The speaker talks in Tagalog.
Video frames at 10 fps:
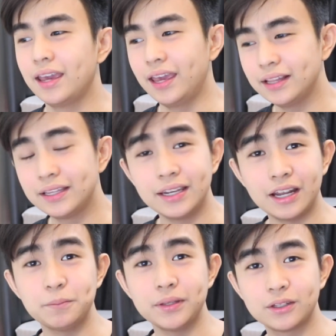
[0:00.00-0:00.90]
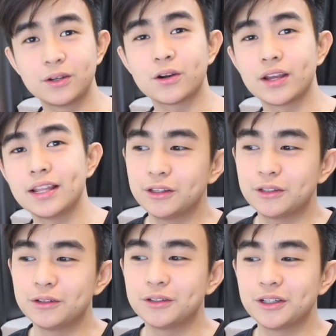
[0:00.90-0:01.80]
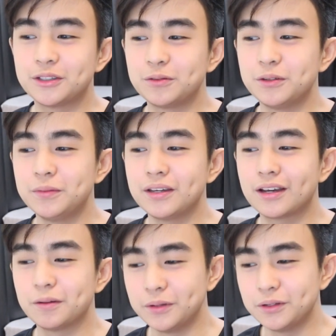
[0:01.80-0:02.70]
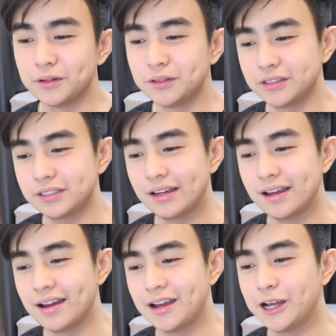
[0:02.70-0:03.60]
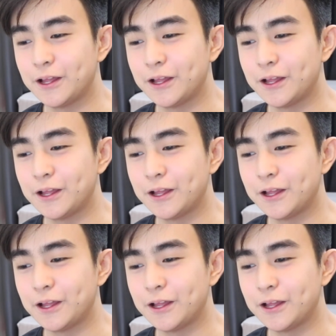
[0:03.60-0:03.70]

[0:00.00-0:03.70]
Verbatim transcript: And wow. ginamit ko rin. Ito nung nag-swimming kami nun sa